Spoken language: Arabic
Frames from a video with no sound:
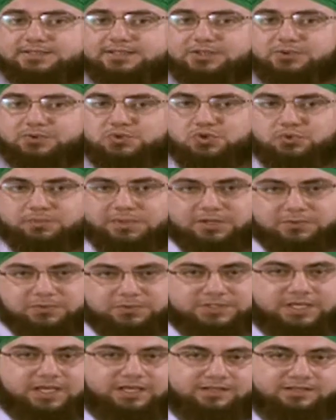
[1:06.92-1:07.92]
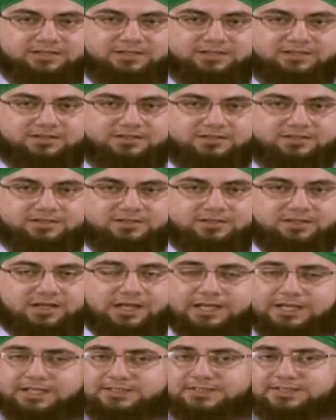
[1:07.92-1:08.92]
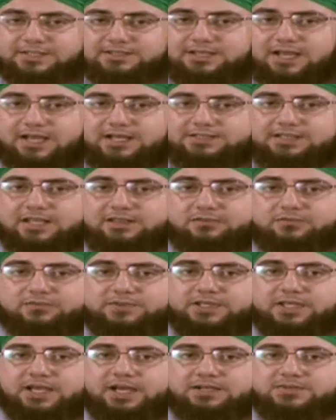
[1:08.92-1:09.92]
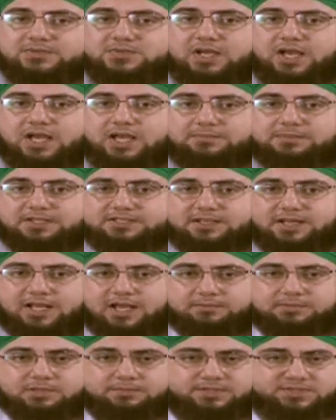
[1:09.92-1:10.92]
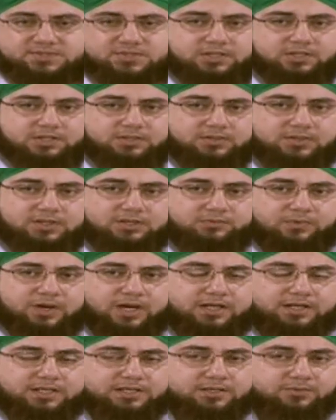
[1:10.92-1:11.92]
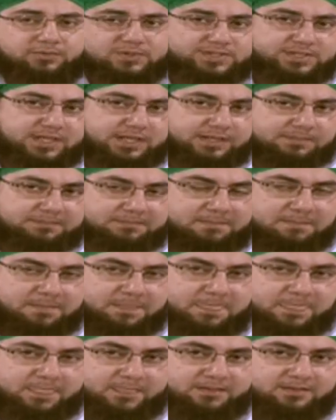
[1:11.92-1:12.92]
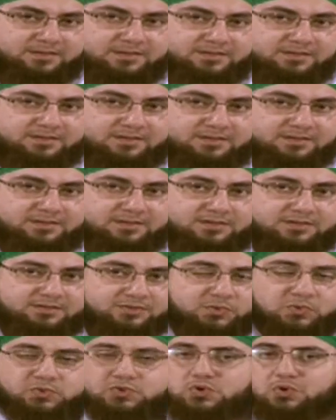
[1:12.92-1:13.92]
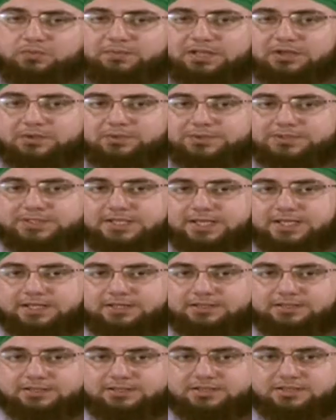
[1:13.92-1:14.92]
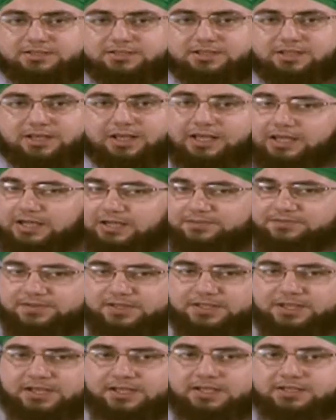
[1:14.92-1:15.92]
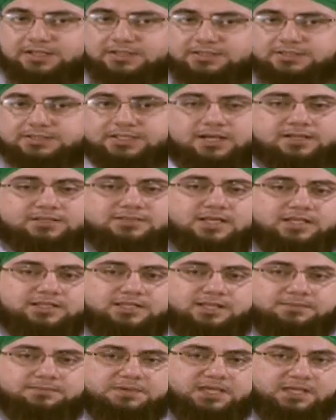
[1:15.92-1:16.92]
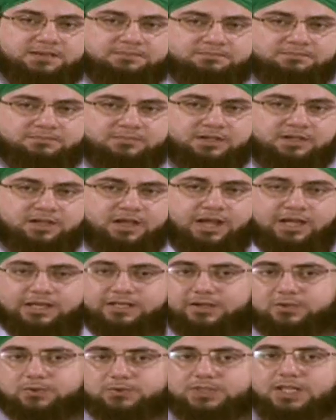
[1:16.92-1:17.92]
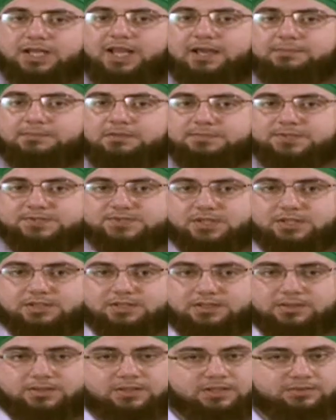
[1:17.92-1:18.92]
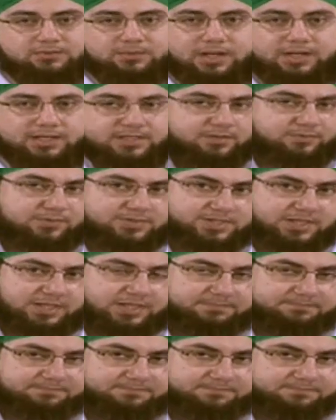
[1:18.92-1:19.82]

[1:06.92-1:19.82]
نجوم الهدى التي نتحدث فيها عن صحابة الحبيب صلى الله عليه وسلم نجوم الهدى الذين نقتدي بهم على خطى الحبيب صلى الله عليه وسلم